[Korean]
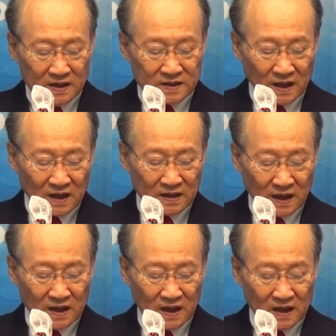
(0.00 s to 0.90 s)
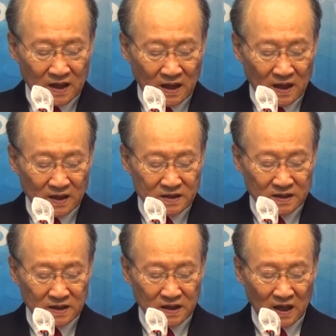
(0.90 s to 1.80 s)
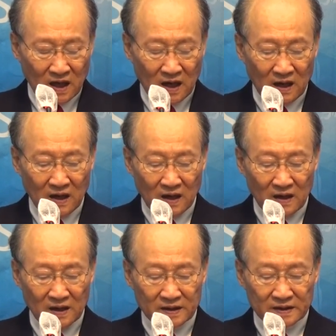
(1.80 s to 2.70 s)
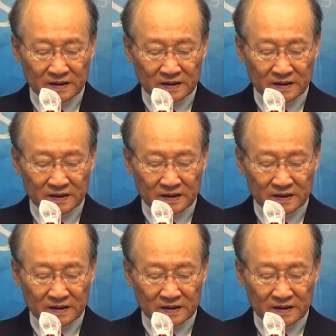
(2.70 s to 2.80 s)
살아나야 하리라 하셨느니라